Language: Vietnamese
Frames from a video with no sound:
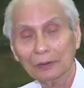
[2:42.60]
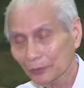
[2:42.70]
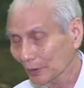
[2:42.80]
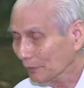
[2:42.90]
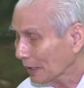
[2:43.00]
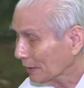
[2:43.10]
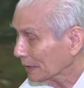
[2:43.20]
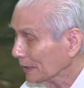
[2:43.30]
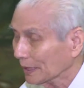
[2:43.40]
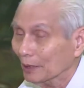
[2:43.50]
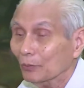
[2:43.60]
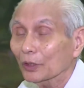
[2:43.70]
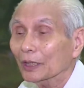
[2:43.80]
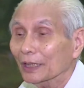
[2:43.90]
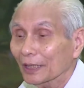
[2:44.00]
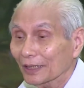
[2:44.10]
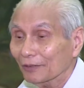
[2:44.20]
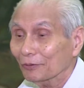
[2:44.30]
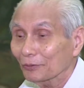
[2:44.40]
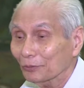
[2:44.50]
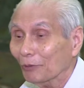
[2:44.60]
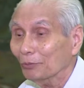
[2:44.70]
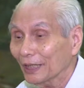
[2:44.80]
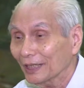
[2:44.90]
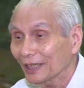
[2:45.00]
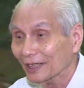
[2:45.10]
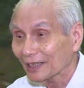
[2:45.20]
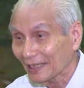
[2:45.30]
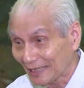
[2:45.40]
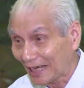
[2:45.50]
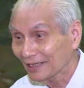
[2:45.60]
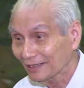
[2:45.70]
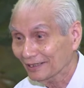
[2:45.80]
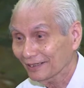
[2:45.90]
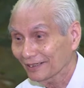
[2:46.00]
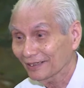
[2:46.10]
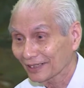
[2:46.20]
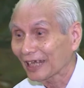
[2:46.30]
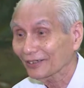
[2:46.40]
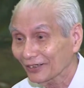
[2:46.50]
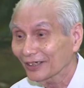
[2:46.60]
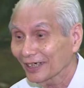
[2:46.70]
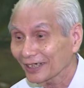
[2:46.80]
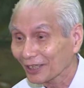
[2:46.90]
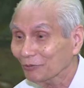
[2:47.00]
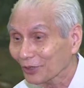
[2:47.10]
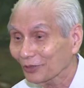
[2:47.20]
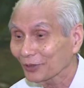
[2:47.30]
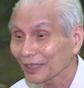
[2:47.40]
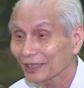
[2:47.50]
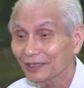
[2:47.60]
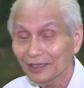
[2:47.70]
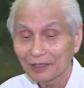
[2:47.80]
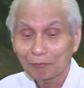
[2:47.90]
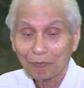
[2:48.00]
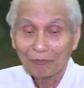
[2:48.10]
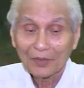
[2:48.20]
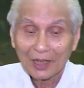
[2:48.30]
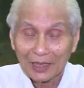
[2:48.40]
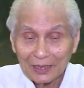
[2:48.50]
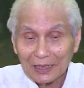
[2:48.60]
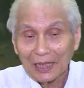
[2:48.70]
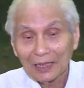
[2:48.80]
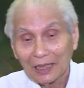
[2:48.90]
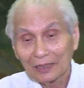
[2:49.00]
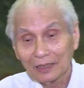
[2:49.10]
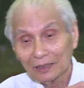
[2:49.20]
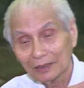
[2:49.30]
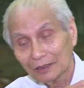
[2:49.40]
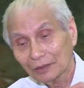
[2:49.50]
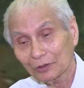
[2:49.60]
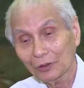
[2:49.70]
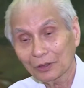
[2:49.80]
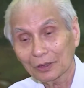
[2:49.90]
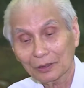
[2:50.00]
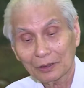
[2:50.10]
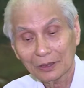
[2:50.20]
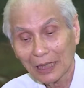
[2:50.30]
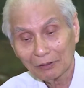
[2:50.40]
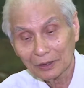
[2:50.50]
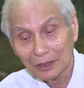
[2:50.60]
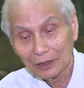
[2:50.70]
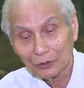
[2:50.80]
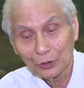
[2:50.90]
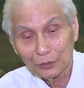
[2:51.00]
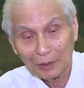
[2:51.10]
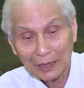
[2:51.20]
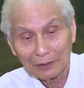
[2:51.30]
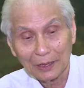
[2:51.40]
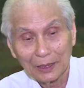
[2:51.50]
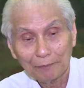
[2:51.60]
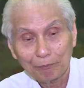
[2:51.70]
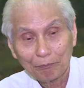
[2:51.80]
ủy bao anh là lấy một cái phong bì đã dán sẵn rồi trong là có viết cái thư anh ra anh ừ, giáo đưa cho tôi và anh nói là